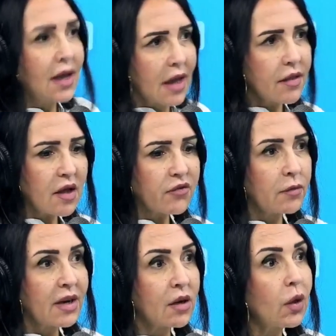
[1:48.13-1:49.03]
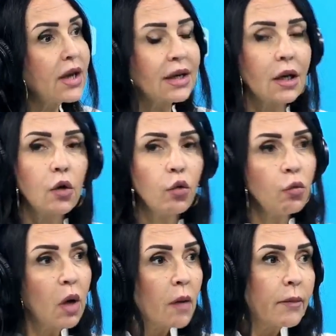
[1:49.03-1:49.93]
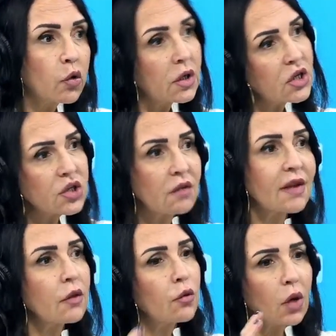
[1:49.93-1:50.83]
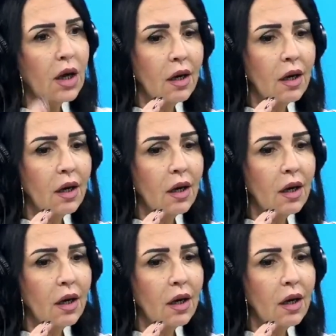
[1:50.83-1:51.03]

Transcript: هذيا فهمنا ولكن اليوم ما كناش ننتظروا